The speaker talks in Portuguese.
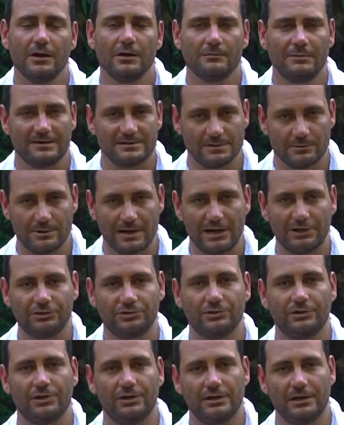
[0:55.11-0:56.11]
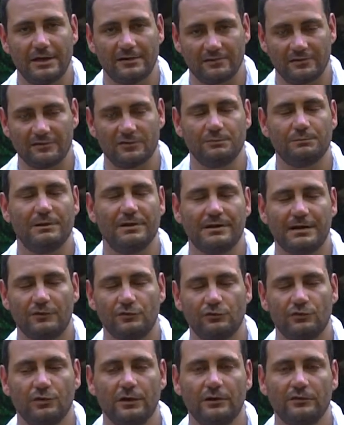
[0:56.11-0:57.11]
mas eu acho que essas
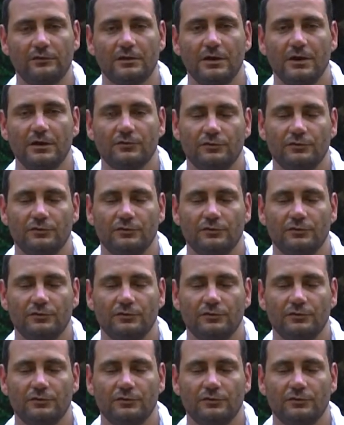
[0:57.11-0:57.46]
explicações